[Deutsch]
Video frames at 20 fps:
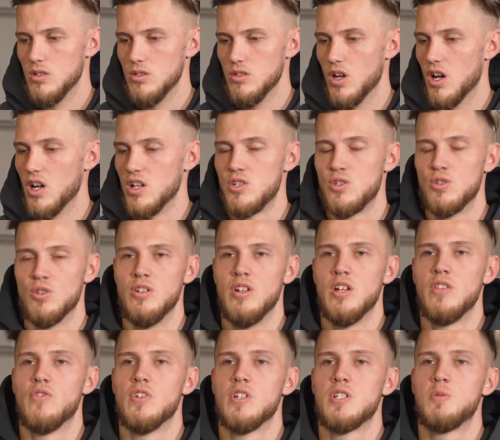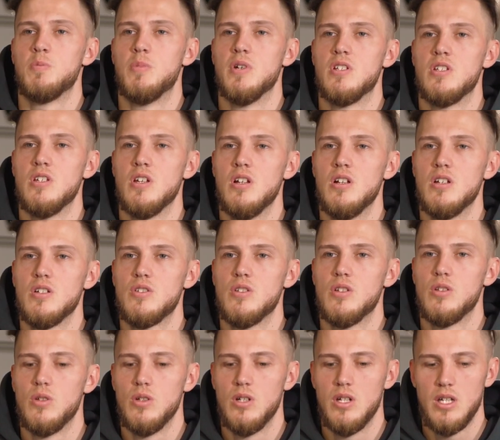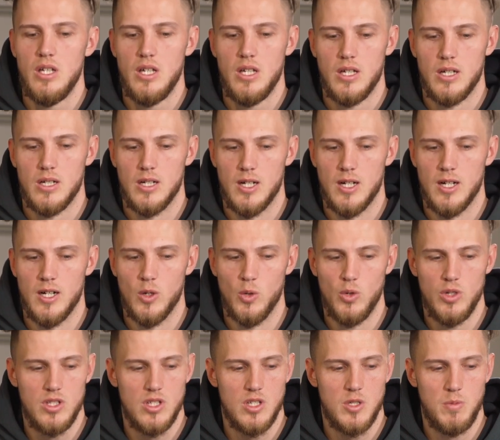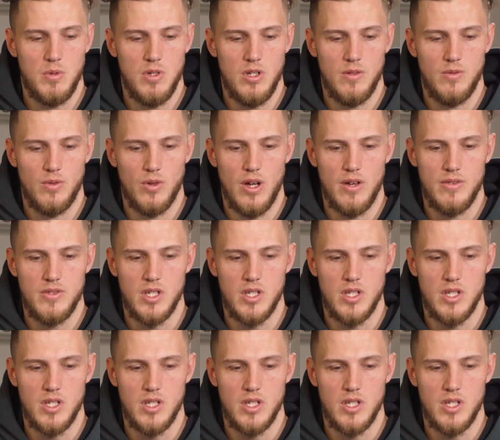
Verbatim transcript: Ja, schon etwas Spezielles natürlich. 100. Äh, Spiel für